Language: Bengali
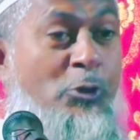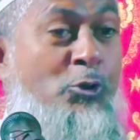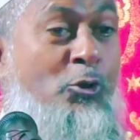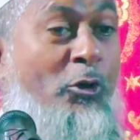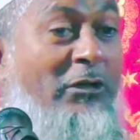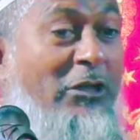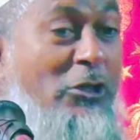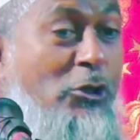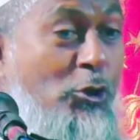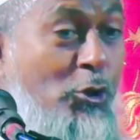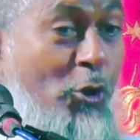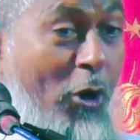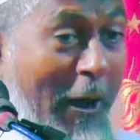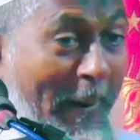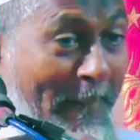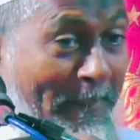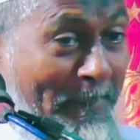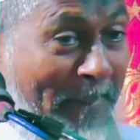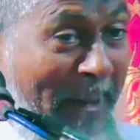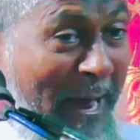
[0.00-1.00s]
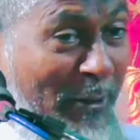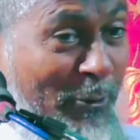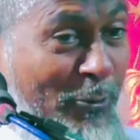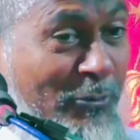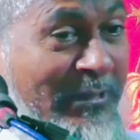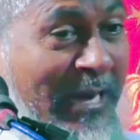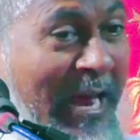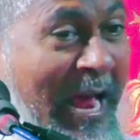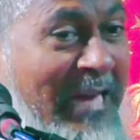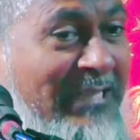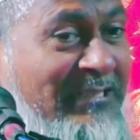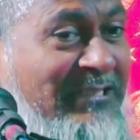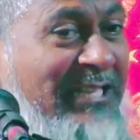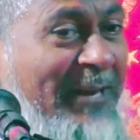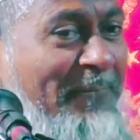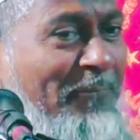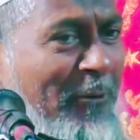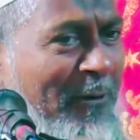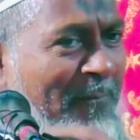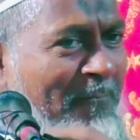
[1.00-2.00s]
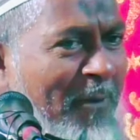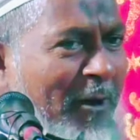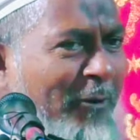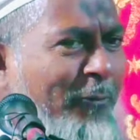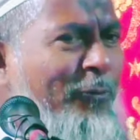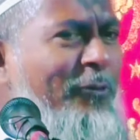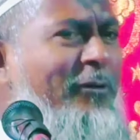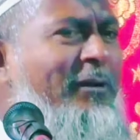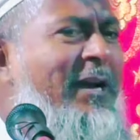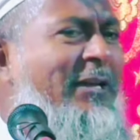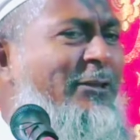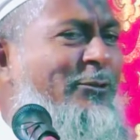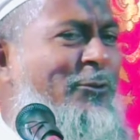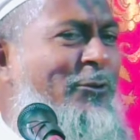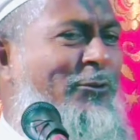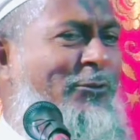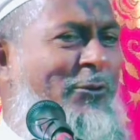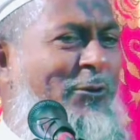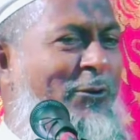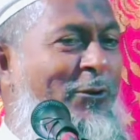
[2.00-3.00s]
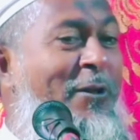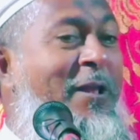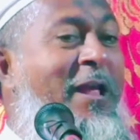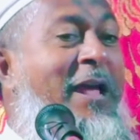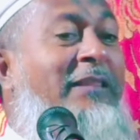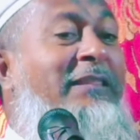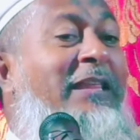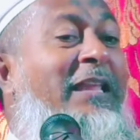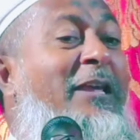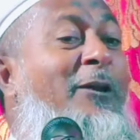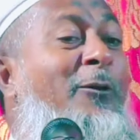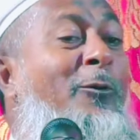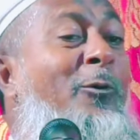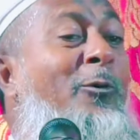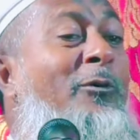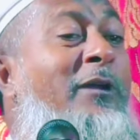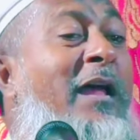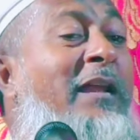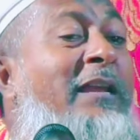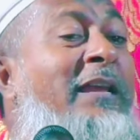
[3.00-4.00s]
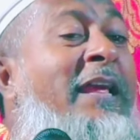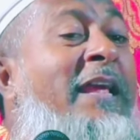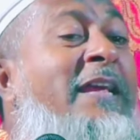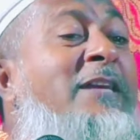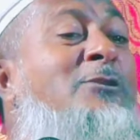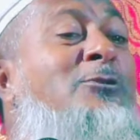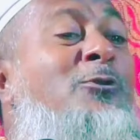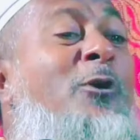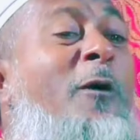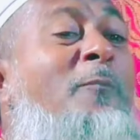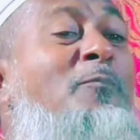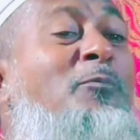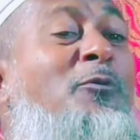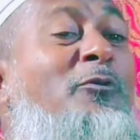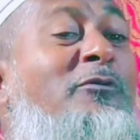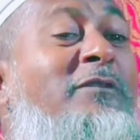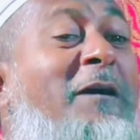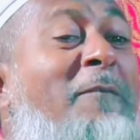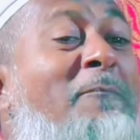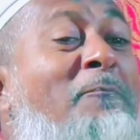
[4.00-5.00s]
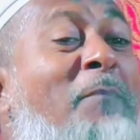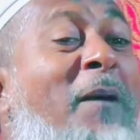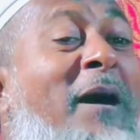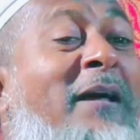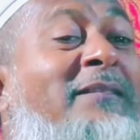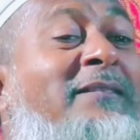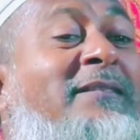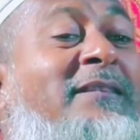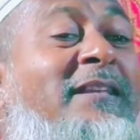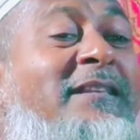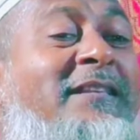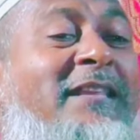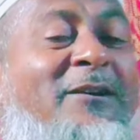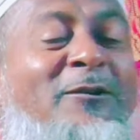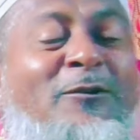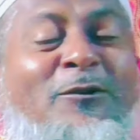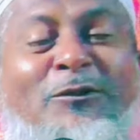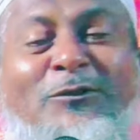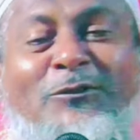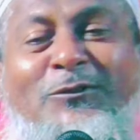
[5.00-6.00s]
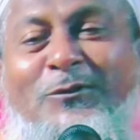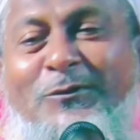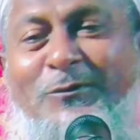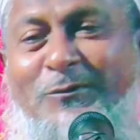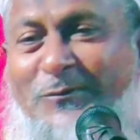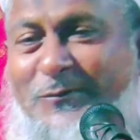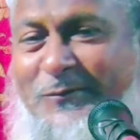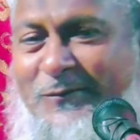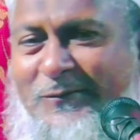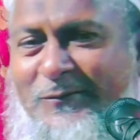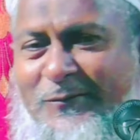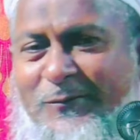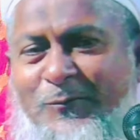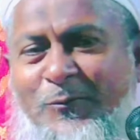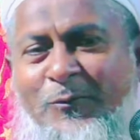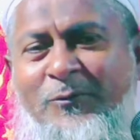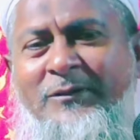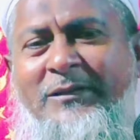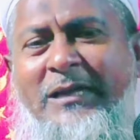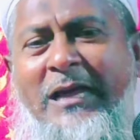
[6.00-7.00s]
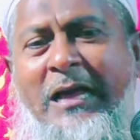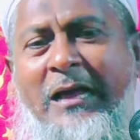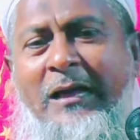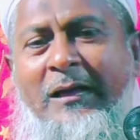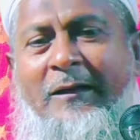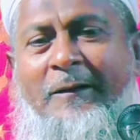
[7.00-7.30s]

যদি সব মানুষ আস্তাফুল মকলুকাত হতো তাহলে কোরআনে এই শব্দটা বাদ দিতে হতো কোনটা